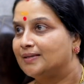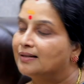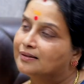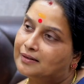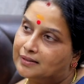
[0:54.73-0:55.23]

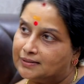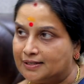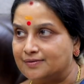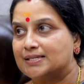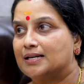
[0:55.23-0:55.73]
దాని తర్వాత
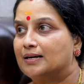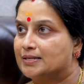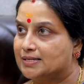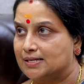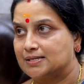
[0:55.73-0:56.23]
టీవీ
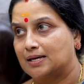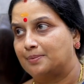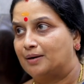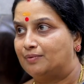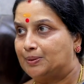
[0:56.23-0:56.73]
సీరియల్స్ చేశారు
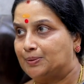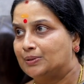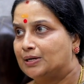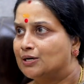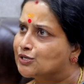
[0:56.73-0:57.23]
మా వారు
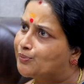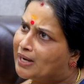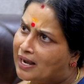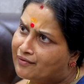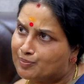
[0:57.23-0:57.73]
సో వీ
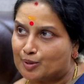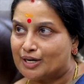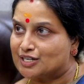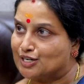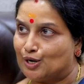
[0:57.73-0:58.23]
హ్యావ్ అ
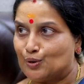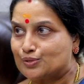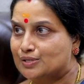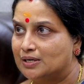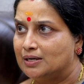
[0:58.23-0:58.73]
ప్రొడక్షన్ హౌస్